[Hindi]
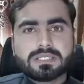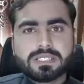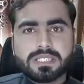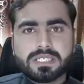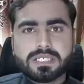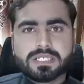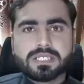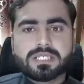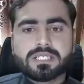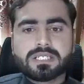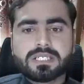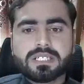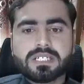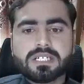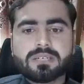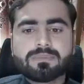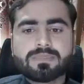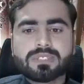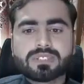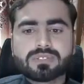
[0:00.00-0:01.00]
स्टैटिक आ रही
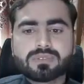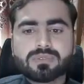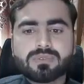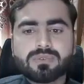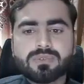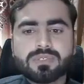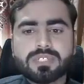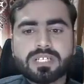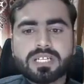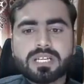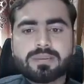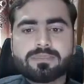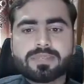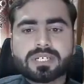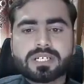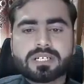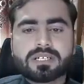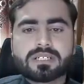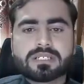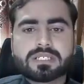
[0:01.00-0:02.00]
है हमने इसको
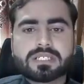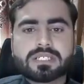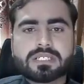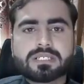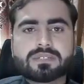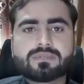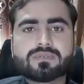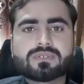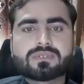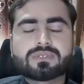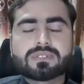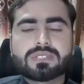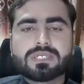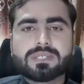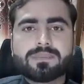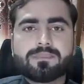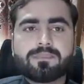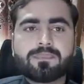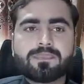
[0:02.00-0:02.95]
डायनेमिक करना है तो इससे